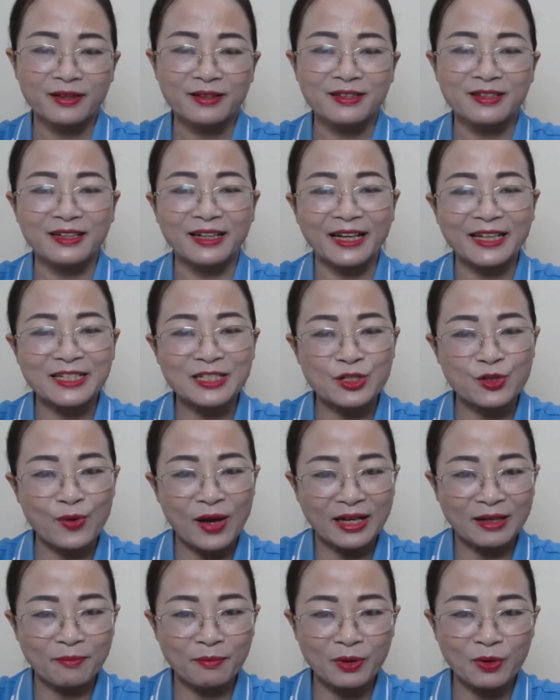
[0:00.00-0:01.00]
Nhưng anh
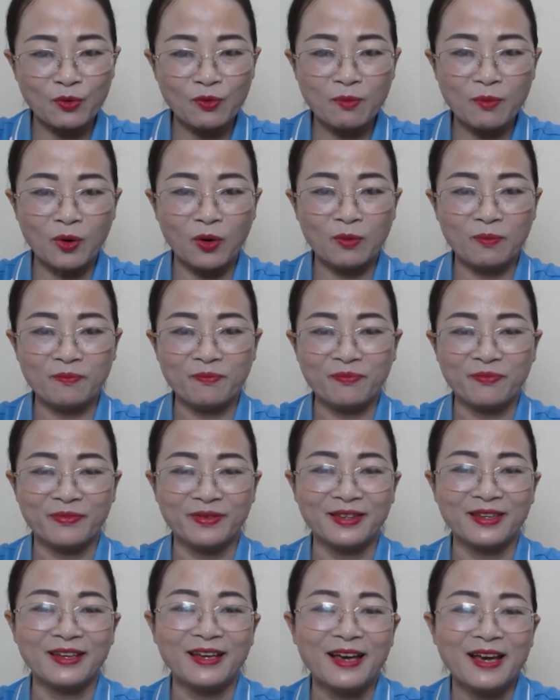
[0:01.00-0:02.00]
doãn bĩu mồm,
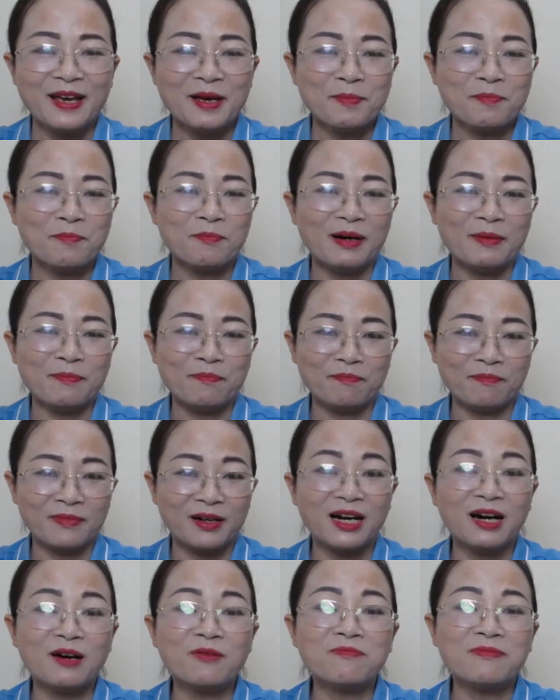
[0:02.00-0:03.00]
bẩm
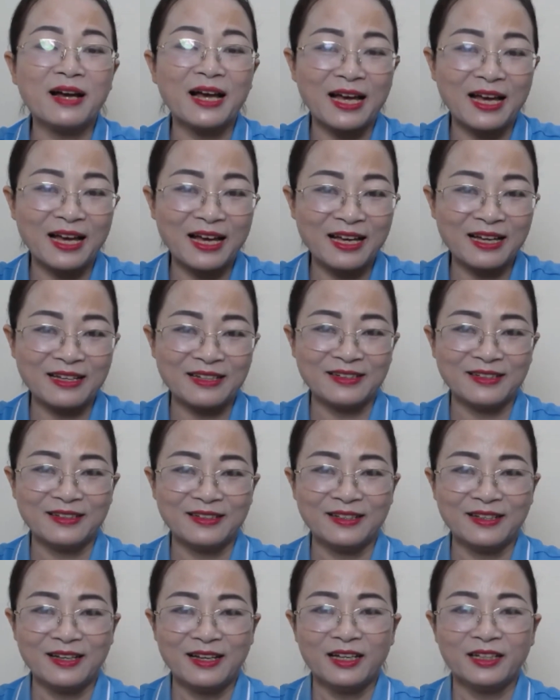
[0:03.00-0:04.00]
không ạ, à,
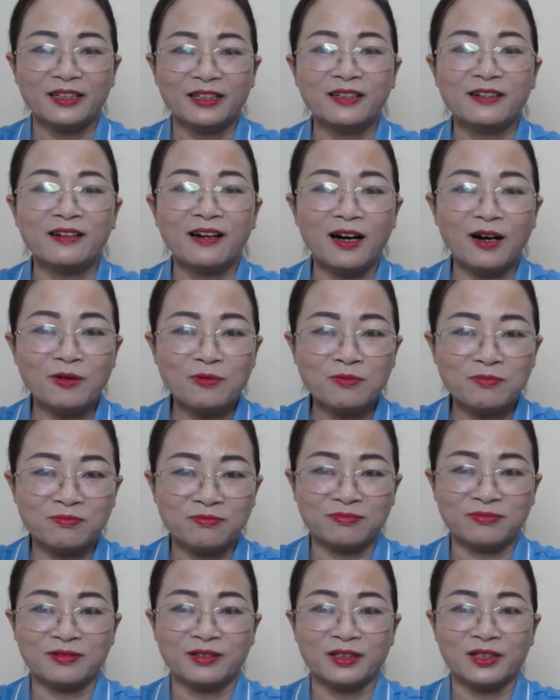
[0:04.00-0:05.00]
thưa
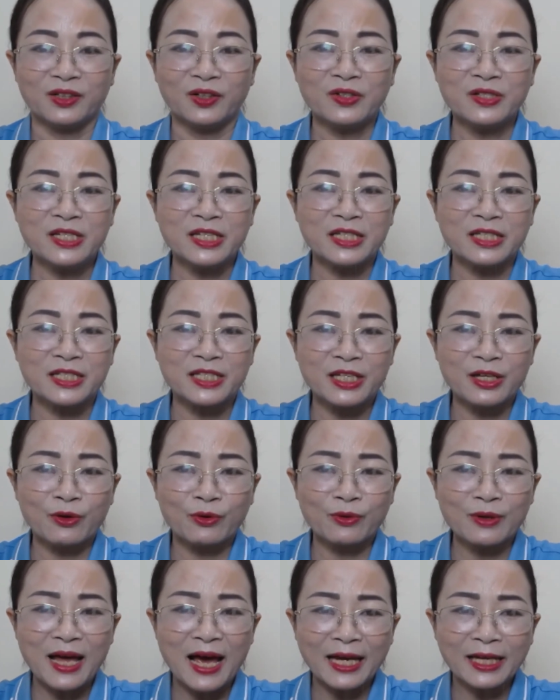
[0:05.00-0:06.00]
ông, nó chỉ chiều
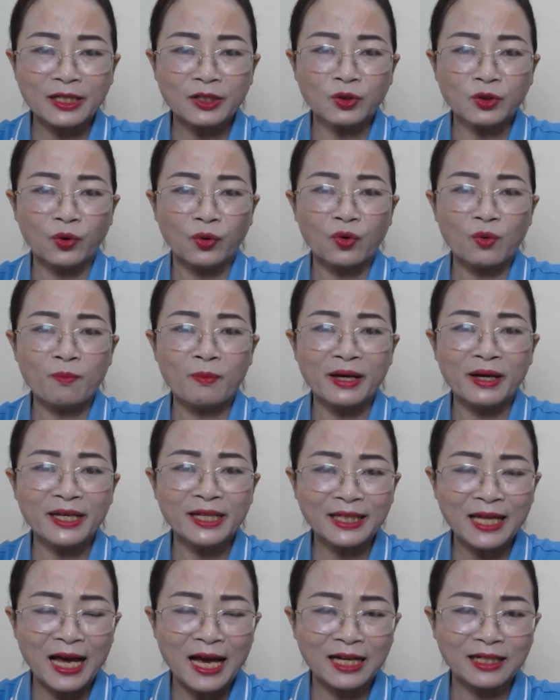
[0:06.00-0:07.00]
đãi tôi có mấy
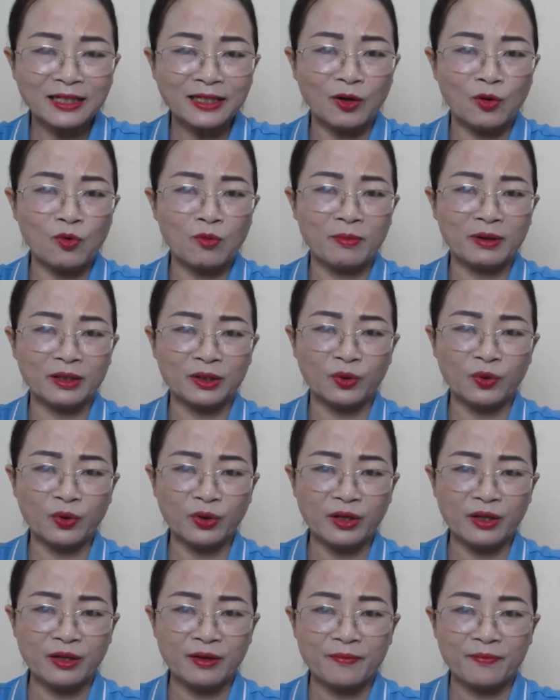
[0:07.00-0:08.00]
tháng đầu mà
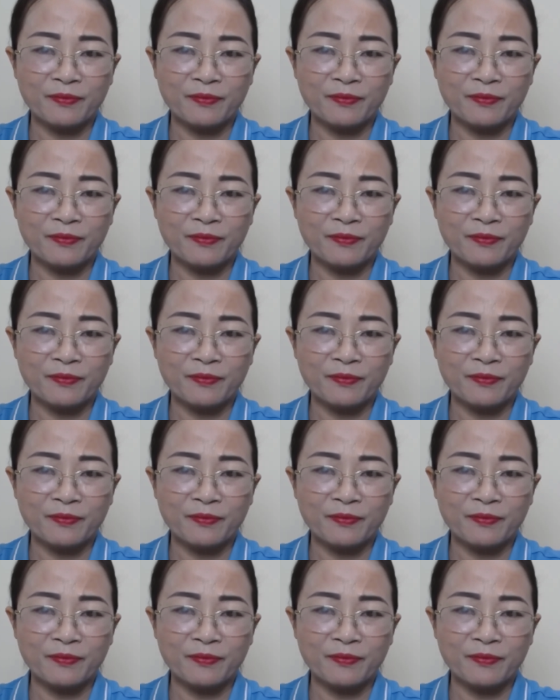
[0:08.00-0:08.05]
thôi.